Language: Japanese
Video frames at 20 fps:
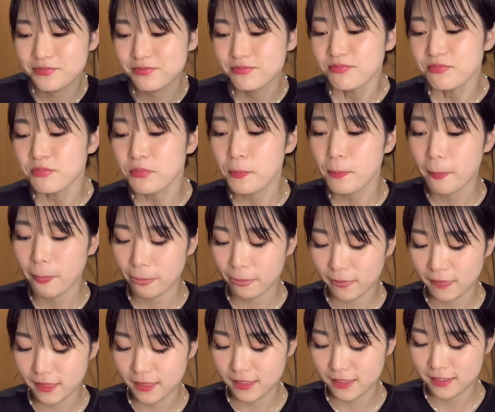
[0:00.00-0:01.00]

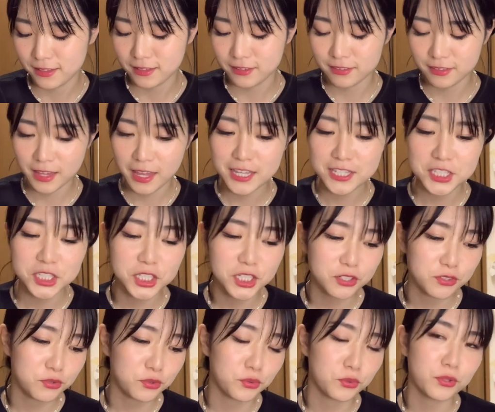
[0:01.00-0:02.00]
シール。ね、
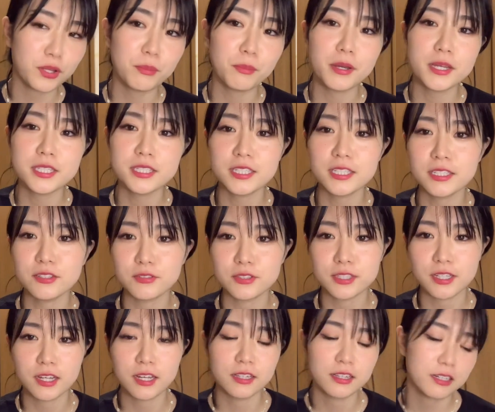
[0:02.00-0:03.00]
シール。お名前シール
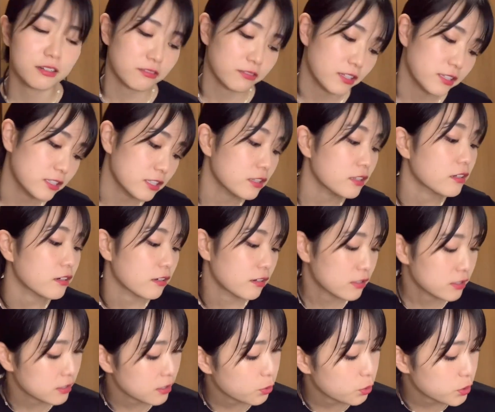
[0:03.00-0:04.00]
さ、なくなっちゃったか
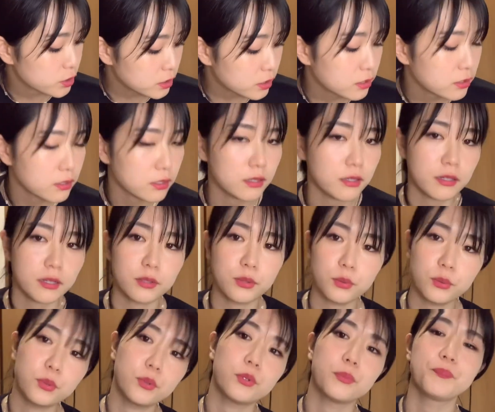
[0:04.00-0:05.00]
ら楽しかったんだけ
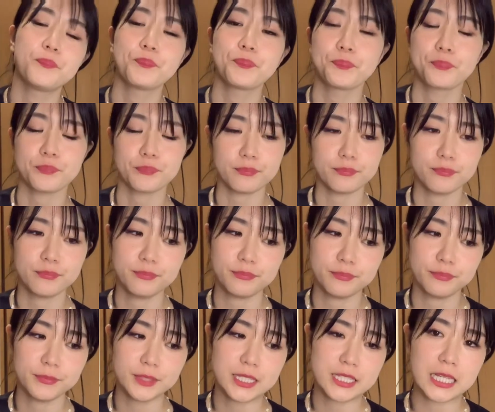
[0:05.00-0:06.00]
ど、
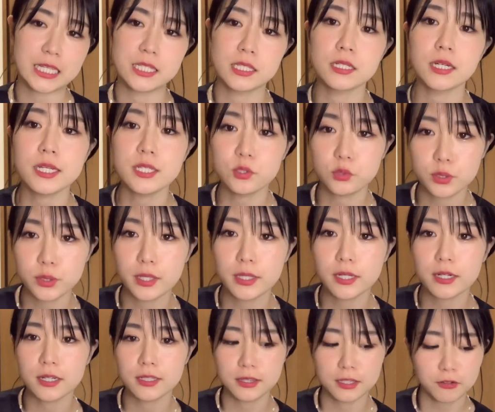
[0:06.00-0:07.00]
さすがにそれは
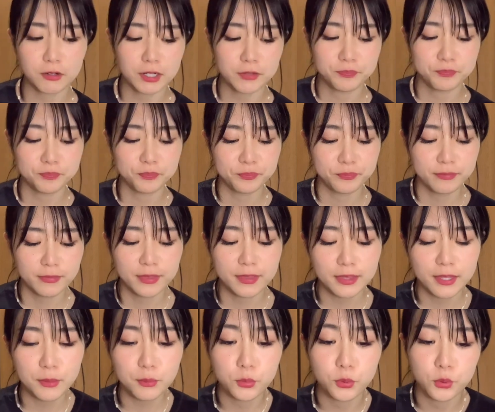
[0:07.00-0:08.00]
なかったわ。
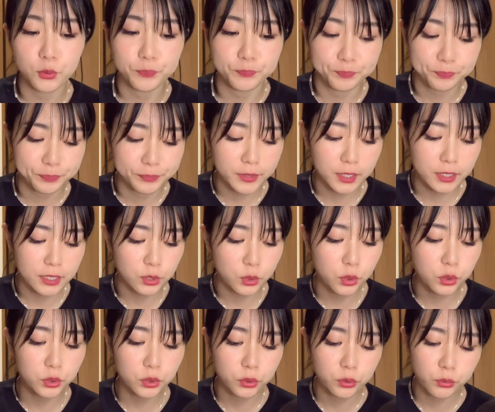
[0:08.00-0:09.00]
でも、なんか
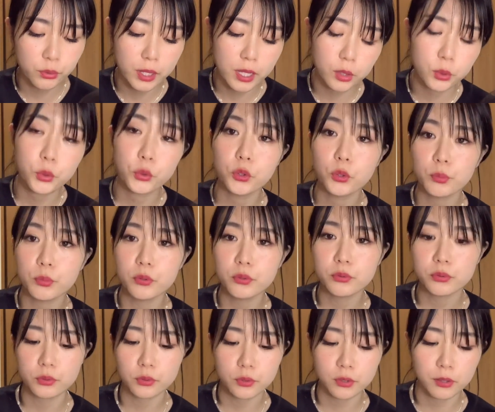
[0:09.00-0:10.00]
今度は子供
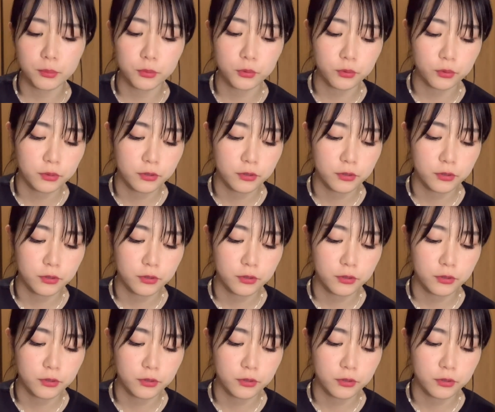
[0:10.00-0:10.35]
服とかも